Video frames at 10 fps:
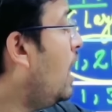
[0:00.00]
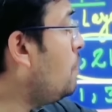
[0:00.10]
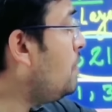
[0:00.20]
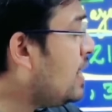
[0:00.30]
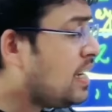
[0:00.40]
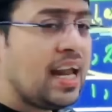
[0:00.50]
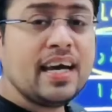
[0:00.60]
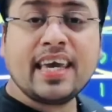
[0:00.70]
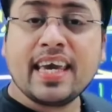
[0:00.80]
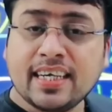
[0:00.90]
अब एक
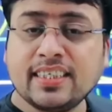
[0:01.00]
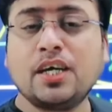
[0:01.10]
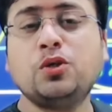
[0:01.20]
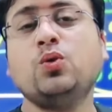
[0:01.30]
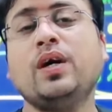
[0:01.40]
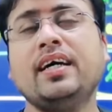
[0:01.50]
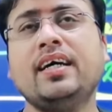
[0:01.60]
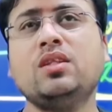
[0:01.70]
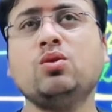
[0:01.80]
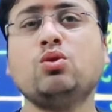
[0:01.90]
लाख एक हजार हुआ
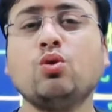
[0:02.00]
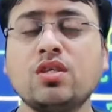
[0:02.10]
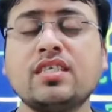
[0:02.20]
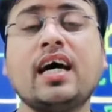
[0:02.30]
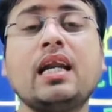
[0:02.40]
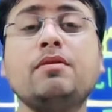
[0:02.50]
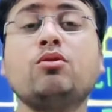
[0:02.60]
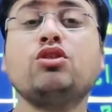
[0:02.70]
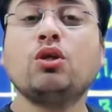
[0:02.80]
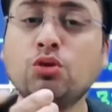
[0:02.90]
है तो दो साल
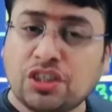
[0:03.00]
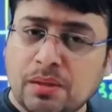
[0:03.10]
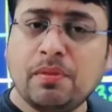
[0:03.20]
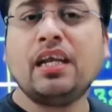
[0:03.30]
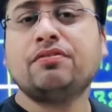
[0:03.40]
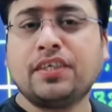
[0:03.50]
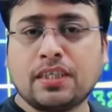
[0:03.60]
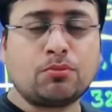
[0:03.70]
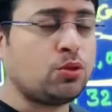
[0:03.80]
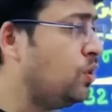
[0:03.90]
में तुझे कुछ नहीं मिला फिर
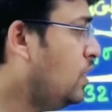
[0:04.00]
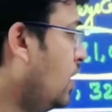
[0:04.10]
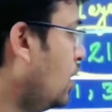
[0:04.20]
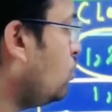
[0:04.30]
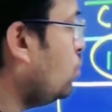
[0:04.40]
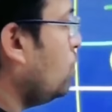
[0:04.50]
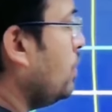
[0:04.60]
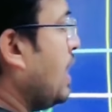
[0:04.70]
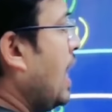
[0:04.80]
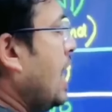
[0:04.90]
तब तो
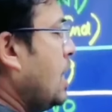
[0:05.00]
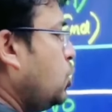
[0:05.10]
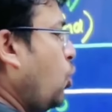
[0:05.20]
तो यहां